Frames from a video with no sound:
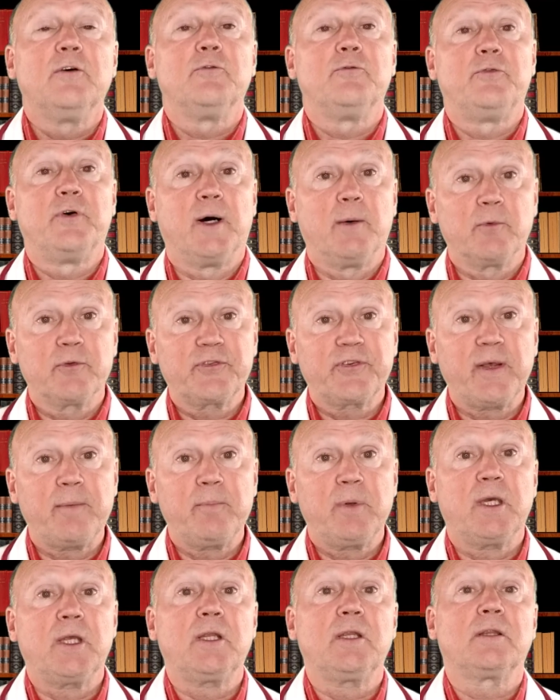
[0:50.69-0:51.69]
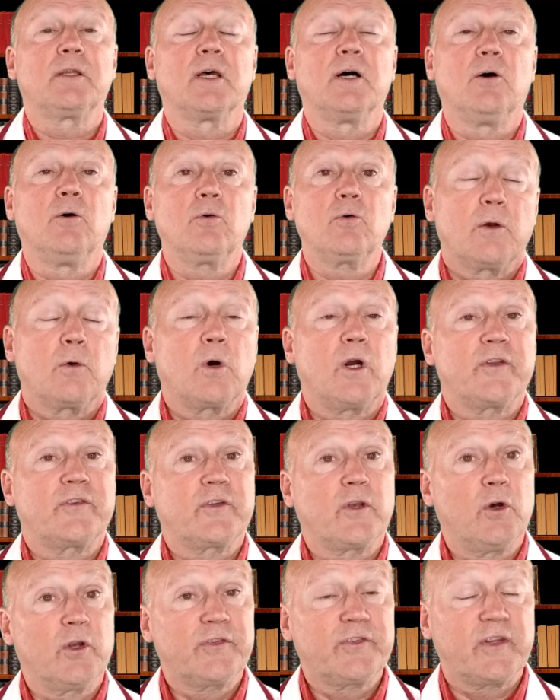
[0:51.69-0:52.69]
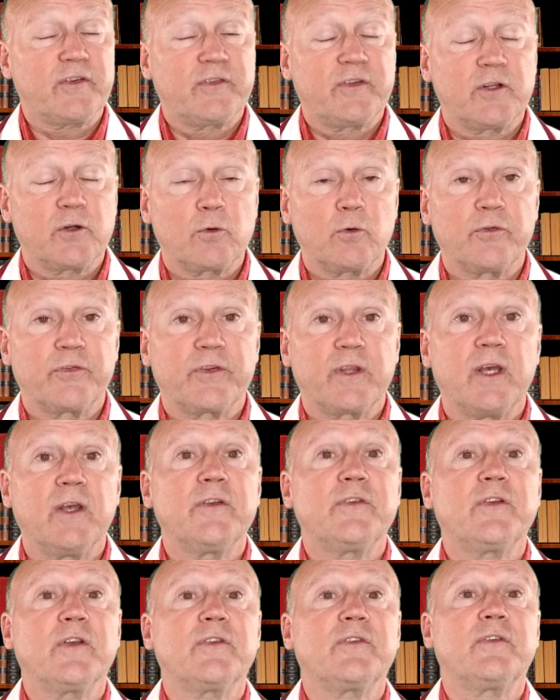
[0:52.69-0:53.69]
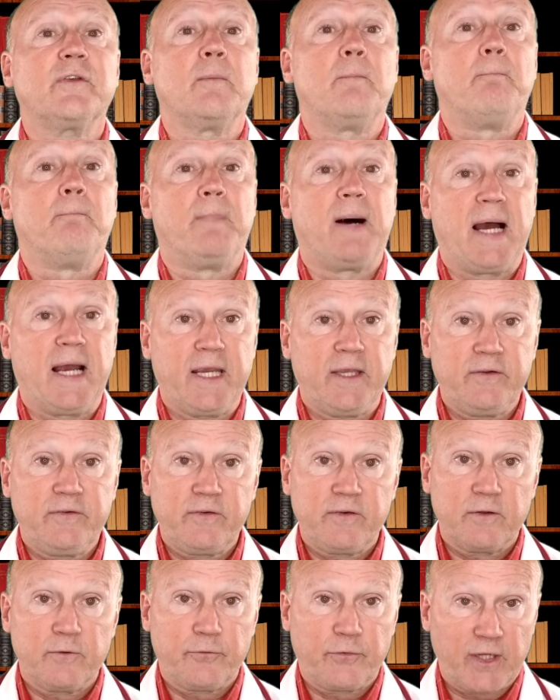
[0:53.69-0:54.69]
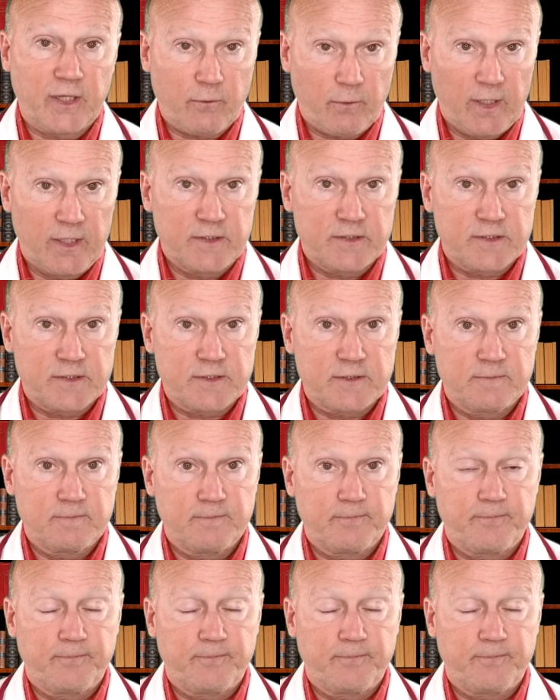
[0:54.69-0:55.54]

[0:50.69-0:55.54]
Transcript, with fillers: Vamos saber então quais são essas circunstâncias mais frequentes.